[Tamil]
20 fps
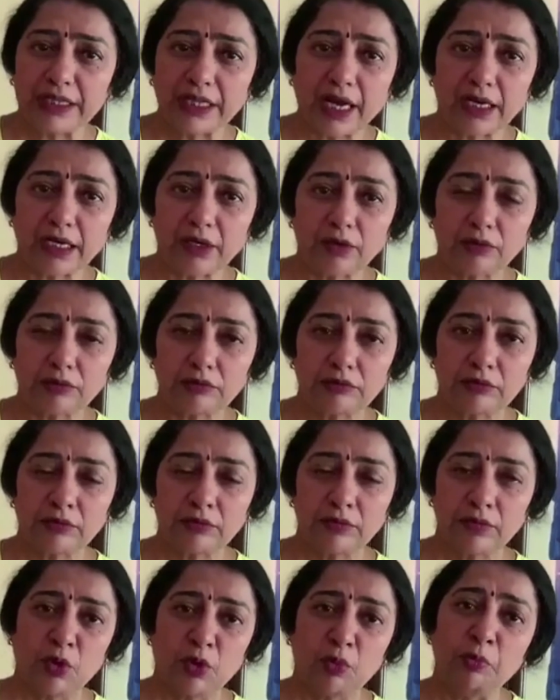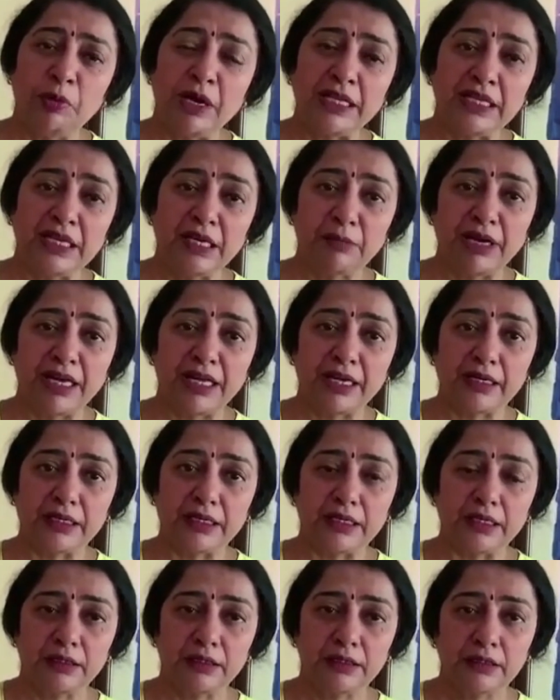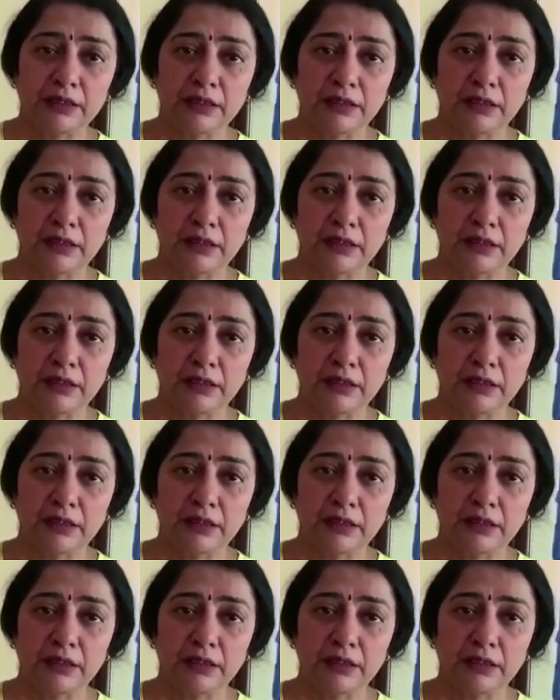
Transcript: கோவிட் தாக்கம் ரொம்ப அதிகமா இருக்கு